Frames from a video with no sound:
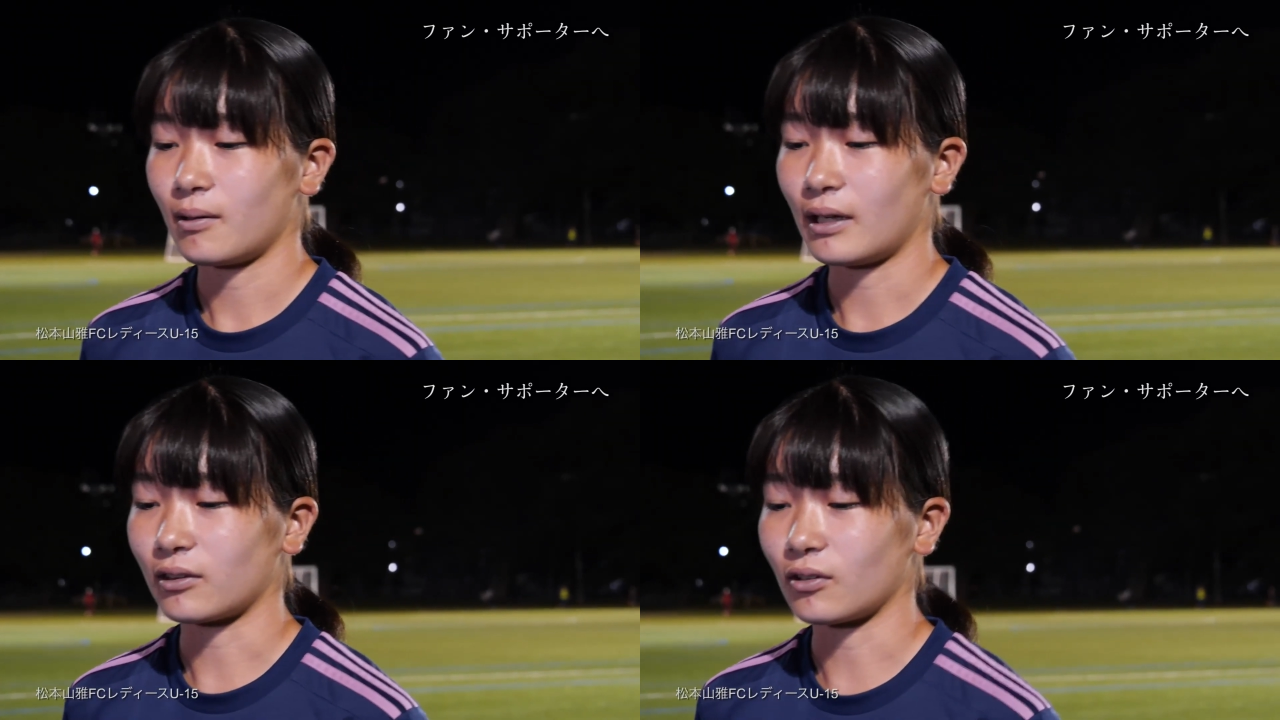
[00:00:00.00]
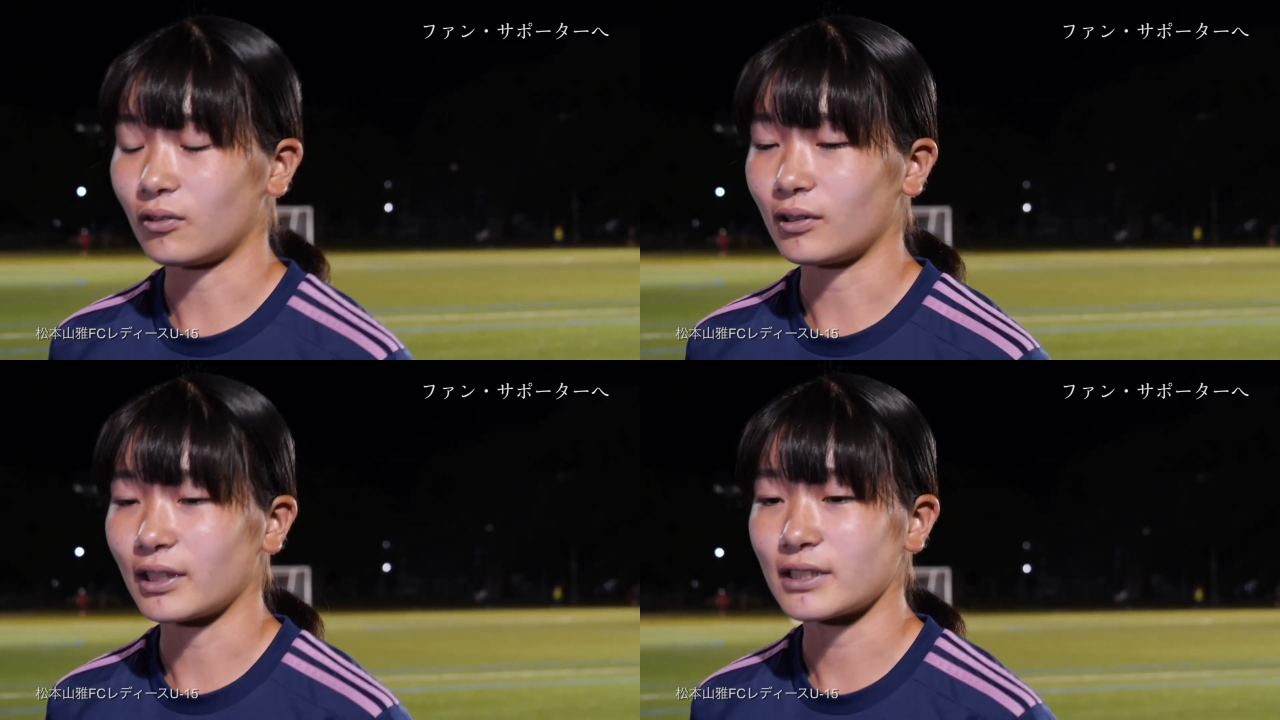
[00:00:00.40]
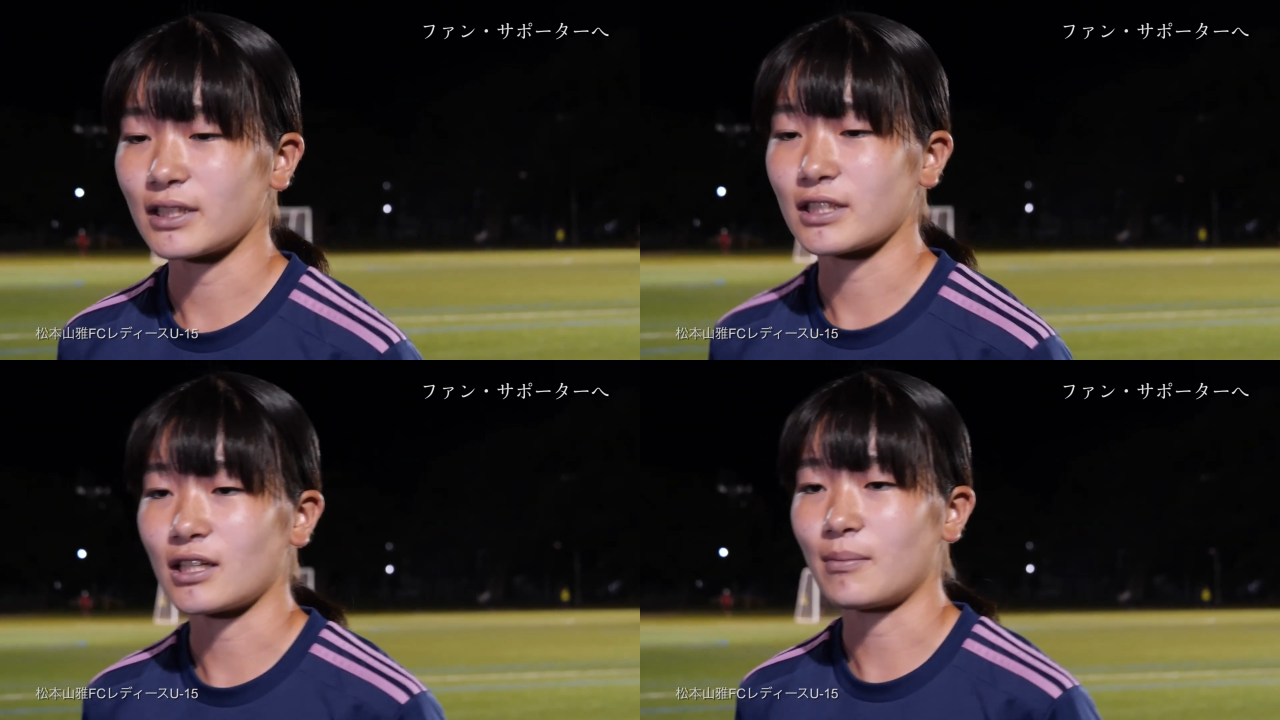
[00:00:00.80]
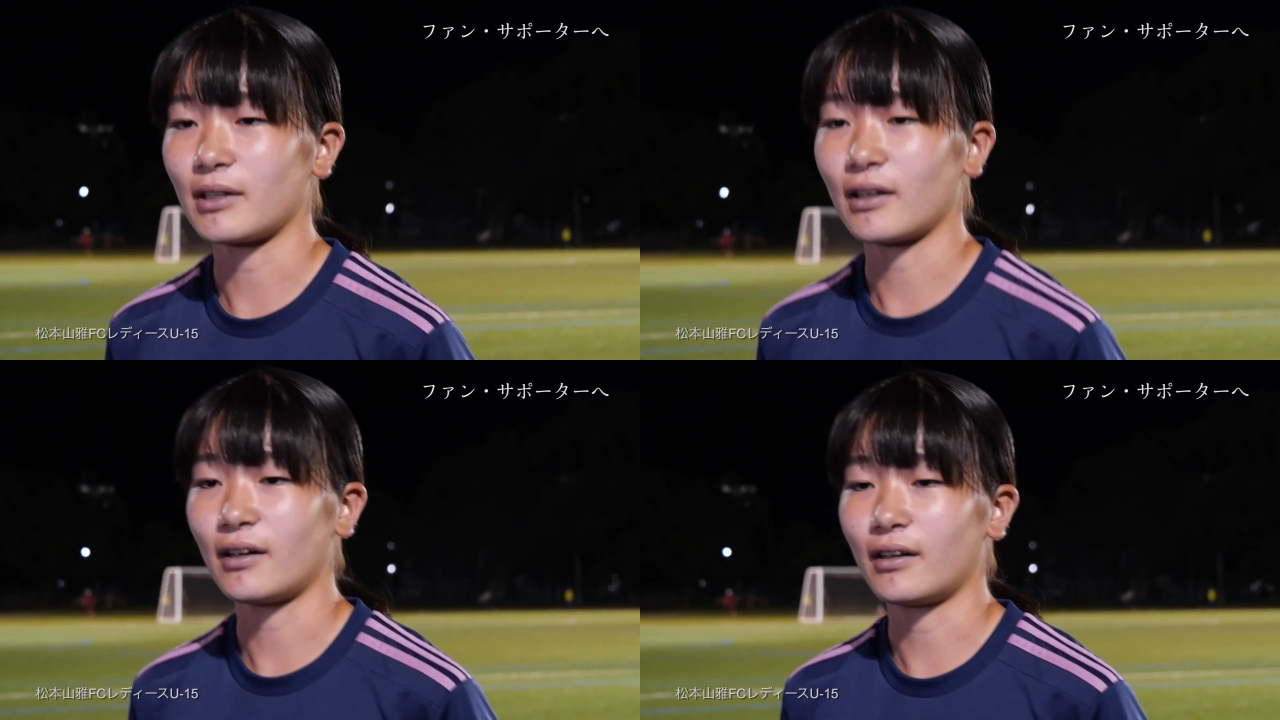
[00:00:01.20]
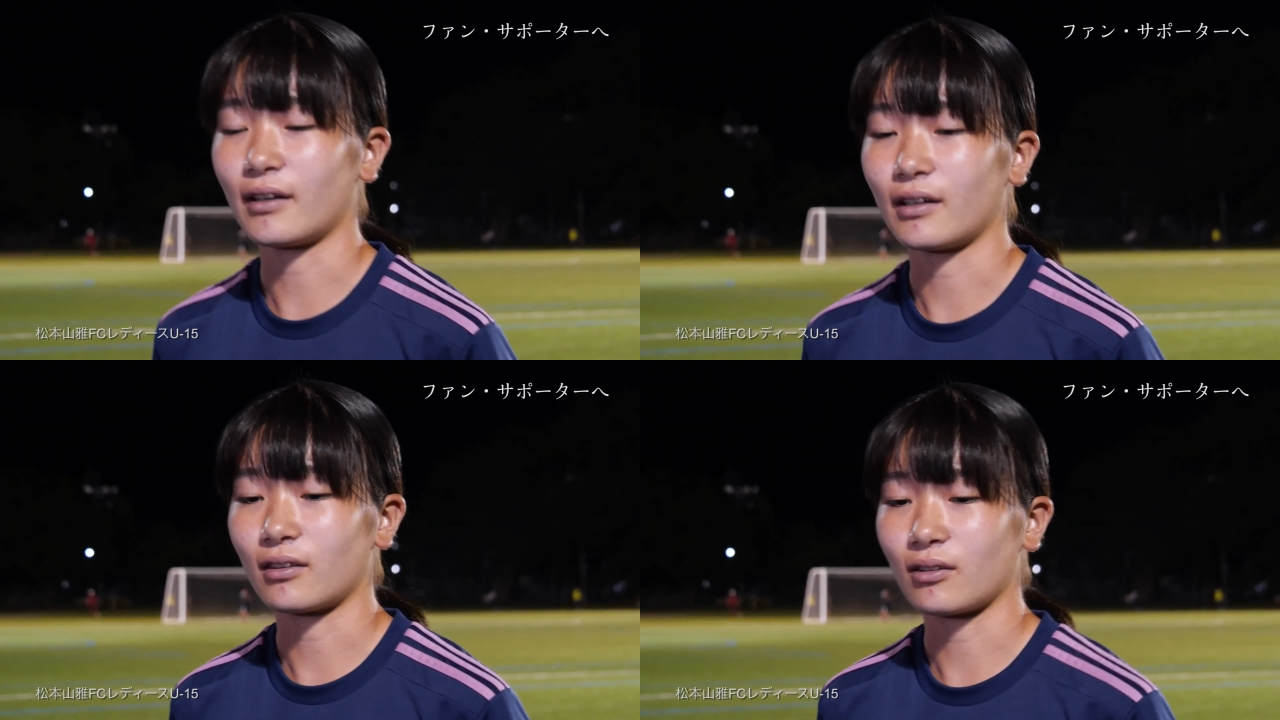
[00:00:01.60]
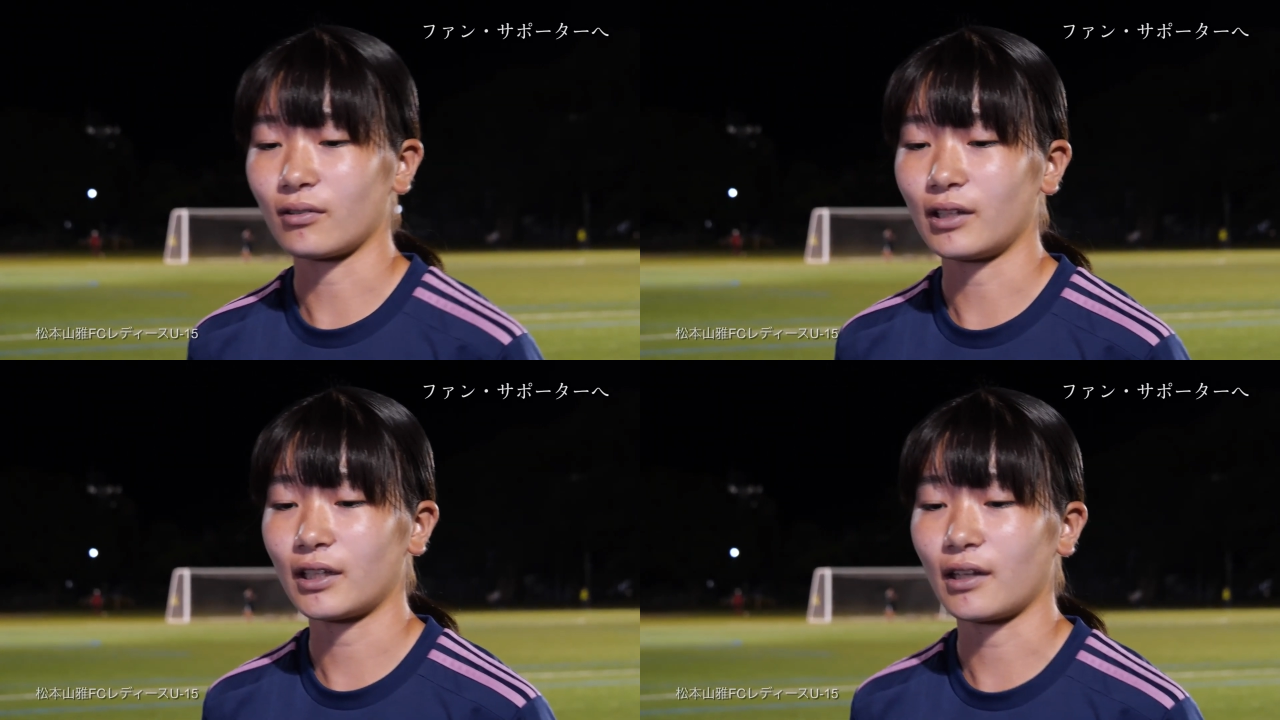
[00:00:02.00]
えっと、私たちはまだ、えっと、でき